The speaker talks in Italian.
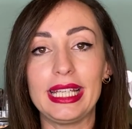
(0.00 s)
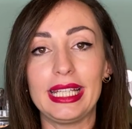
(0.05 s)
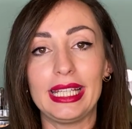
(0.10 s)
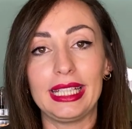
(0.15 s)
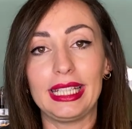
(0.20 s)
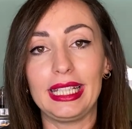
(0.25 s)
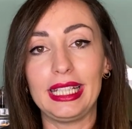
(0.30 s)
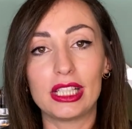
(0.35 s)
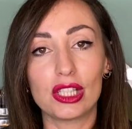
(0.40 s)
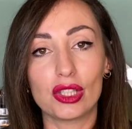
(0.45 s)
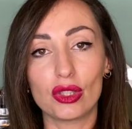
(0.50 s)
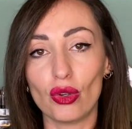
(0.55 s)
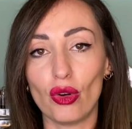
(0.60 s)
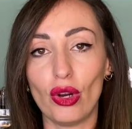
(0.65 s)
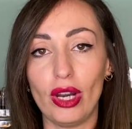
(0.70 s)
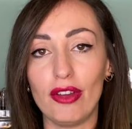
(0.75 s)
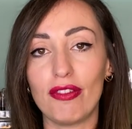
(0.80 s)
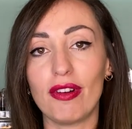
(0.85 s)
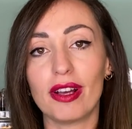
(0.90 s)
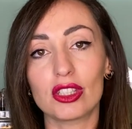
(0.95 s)
il
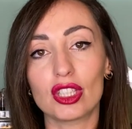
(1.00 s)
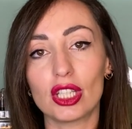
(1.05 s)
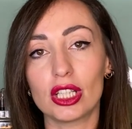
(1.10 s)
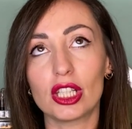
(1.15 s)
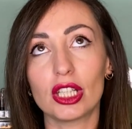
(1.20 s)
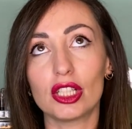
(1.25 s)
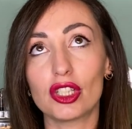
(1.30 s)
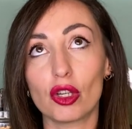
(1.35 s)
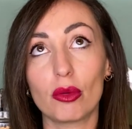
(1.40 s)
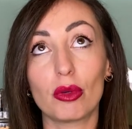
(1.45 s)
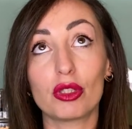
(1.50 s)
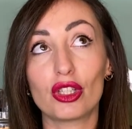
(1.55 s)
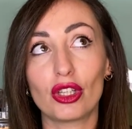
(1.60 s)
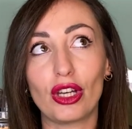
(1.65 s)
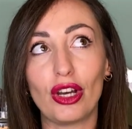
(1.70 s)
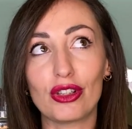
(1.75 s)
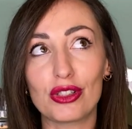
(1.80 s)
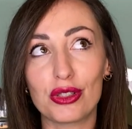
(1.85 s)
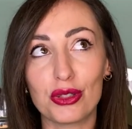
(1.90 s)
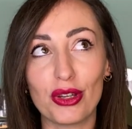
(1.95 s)
sole faccia, insomma
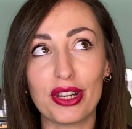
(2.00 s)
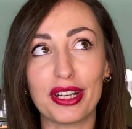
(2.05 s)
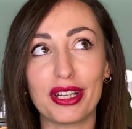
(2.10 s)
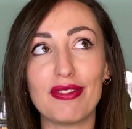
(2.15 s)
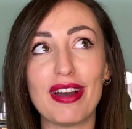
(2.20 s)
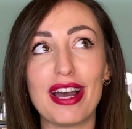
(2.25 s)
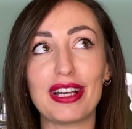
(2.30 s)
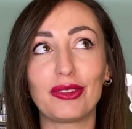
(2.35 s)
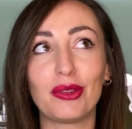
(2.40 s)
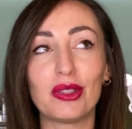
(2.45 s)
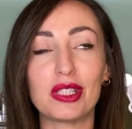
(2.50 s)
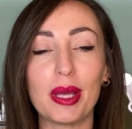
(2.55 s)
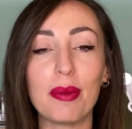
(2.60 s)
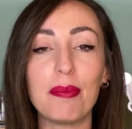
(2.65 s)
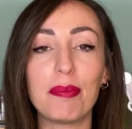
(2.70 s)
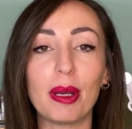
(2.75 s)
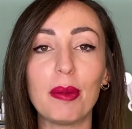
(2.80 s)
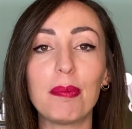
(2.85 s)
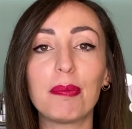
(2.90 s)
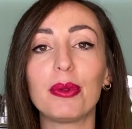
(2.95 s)
ah, sto arrivando
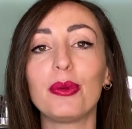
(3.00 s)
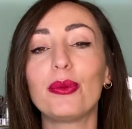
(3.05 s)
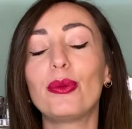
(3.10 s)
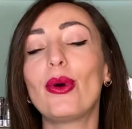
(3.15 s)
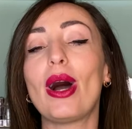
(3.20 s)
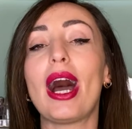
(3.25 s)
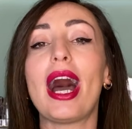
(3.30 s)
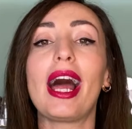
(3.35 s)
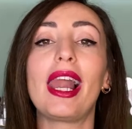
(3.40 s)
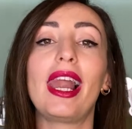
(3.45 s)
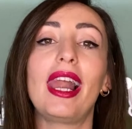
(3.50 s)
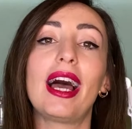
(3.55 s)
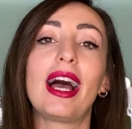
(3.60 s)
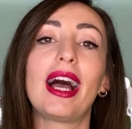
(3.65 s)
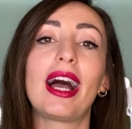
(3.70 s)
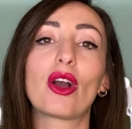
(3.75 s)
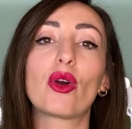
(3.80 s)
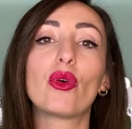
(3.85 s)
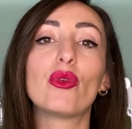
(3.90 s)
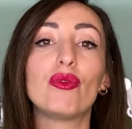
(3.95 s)
sempre più
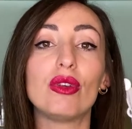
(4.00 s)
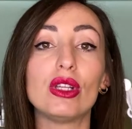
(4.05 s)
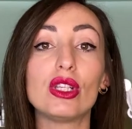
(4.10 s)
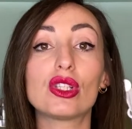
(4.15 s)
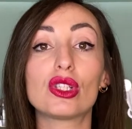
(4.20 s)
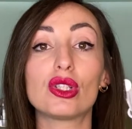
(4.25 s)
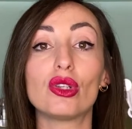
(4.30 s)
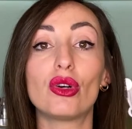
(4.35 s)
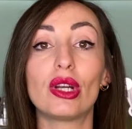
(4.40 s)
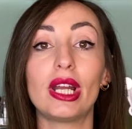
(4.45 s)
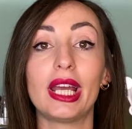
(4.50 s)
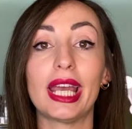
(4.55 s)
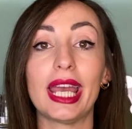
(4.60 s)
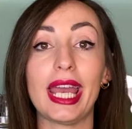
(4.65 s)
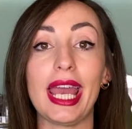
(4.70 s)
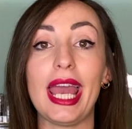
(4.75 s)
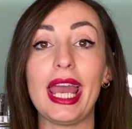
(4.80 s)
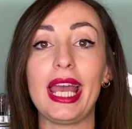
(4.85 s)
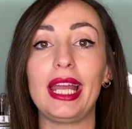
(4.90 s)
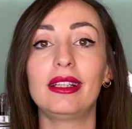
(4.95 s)
alla convinzione
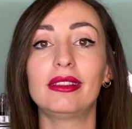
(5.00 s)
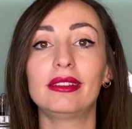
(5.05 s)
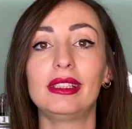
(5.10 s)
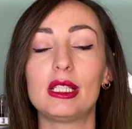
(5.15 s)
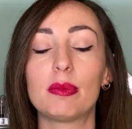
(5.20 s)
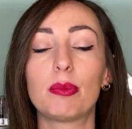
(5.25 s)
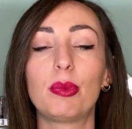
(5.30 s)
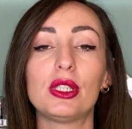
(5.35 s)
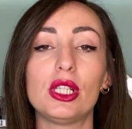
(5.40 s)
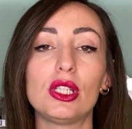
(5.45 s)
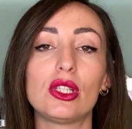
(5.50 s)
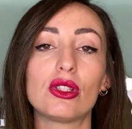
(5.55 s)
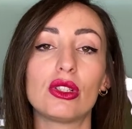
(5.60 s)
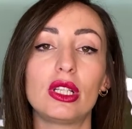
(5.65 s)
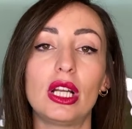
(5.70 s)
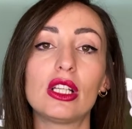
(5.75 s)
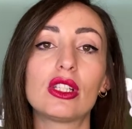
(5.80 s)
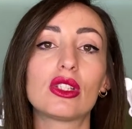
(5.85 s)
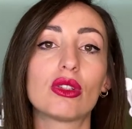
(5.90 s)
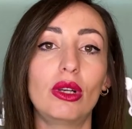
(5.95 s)
che l'esposizione
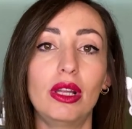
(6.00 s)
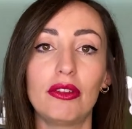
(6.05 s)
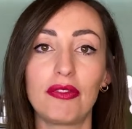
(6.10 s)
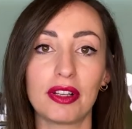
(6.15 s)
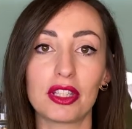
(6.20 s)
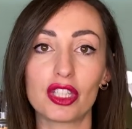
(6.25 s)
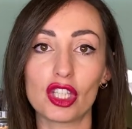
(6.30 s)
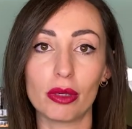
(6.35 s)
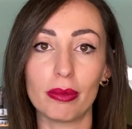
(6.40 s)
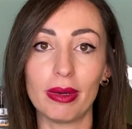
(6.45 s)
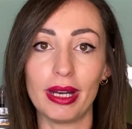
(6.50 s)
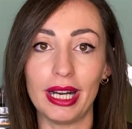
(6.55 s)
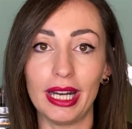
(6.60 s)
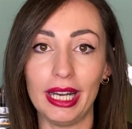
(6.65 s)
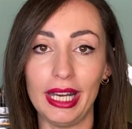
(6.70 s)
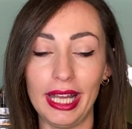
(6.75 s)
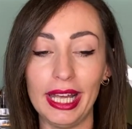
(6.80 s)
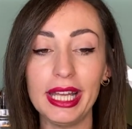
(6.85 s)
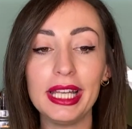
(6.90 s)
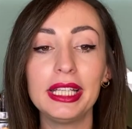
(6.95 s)
al sole faccia
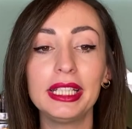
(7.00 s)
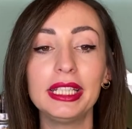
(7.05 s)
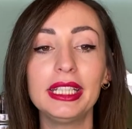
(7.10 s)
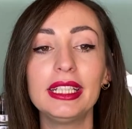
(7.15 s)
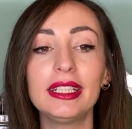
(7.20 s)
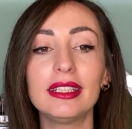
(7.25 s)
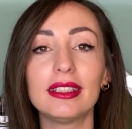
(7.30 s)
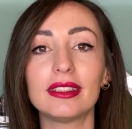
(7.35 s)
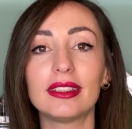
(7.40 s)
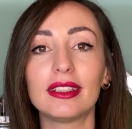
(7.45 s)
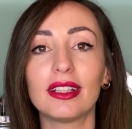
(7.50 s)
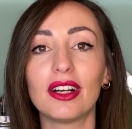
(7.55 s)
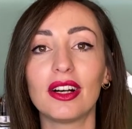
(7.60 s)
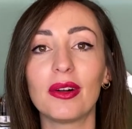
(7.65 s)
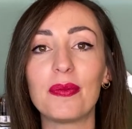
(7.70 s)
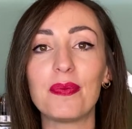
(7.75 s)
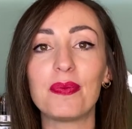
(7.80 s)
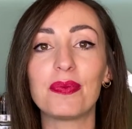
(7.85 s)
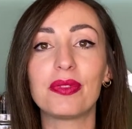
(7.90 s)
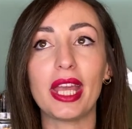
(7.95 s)
male,
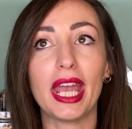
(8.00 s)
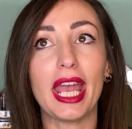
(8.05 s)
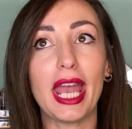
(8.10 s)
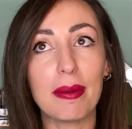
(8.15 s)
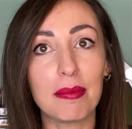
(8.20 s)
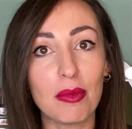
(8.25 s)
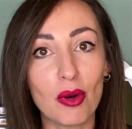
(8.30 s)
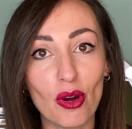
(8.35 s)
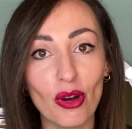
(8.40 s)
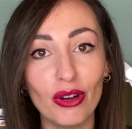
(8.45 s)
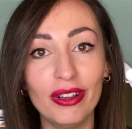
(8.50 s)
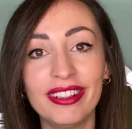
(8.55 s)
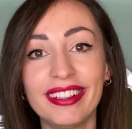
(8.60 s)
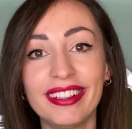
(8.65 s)
um, temo,